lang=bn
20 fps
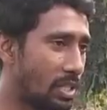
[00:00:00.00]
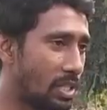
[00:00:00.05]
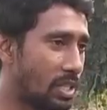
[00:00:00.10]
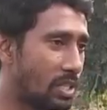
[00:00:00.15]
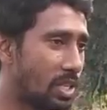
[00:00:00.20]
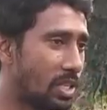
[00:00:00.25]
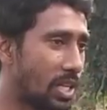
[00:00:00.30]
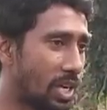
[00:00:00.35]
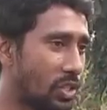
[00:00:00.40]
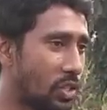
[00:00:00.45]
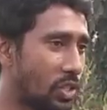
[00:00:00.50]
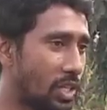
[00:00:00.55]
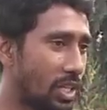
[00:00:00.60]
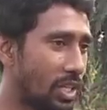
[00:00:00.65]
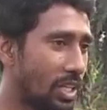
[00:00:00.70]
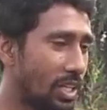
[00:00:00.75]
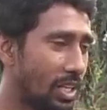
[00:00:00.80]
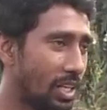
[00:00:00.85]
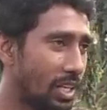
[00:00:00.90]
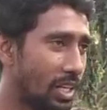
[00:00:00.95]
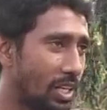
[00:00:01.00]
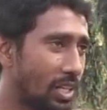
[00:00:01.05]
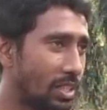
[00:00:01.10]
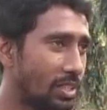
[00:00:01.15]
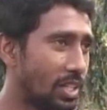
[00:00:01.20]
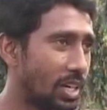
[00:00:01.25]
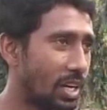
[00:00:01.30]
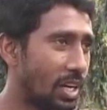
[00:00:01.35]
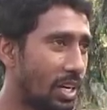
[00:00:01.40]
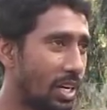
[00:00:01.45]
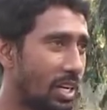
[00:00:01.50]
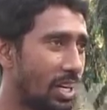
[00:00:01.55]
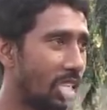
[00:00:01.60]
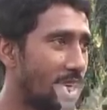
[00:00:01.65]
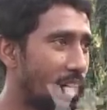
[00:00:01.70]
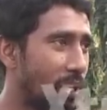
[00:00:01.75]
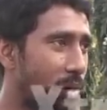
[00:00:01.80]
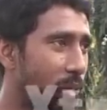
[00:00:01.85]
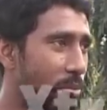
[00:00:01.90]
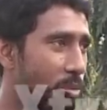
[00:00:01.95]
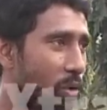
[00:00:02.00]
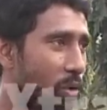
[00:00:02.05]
এসে এসে যাচ্ছে সেখানে আমার